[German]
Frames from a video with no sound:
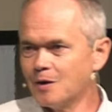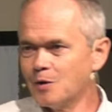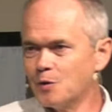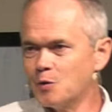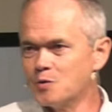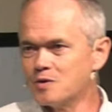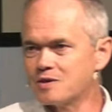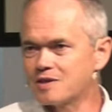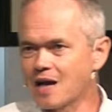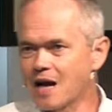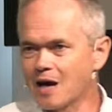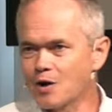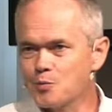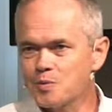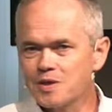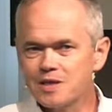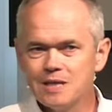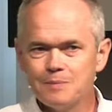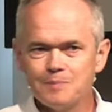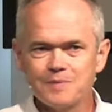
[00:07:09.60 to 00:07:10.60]
Und darum
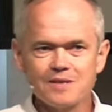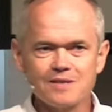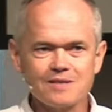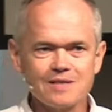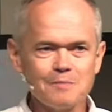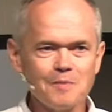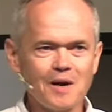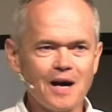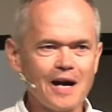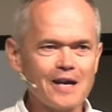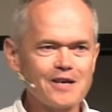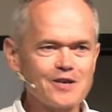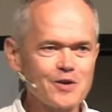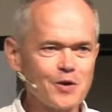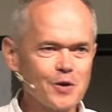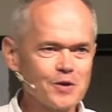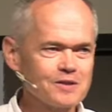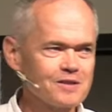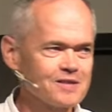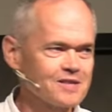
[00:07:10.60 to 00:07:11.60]
gibt es im Reich
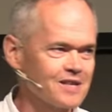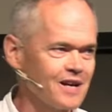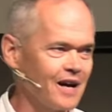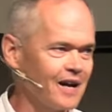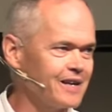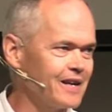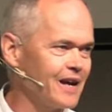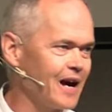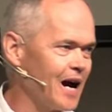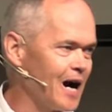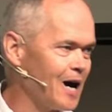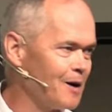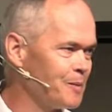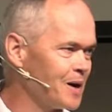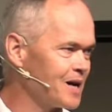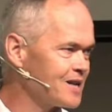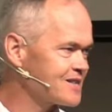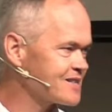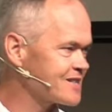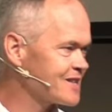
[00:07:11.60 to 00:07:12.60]
Gottes keine
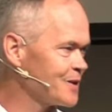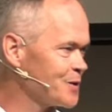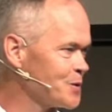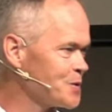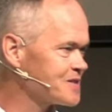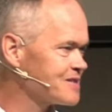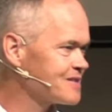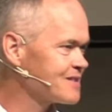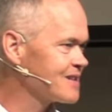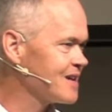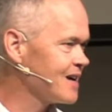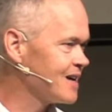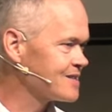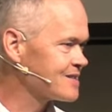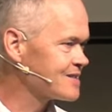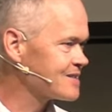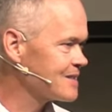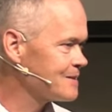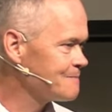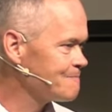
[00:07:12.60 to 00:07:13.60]

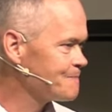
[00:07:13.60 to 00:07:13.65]
Arbeitslosenkasse.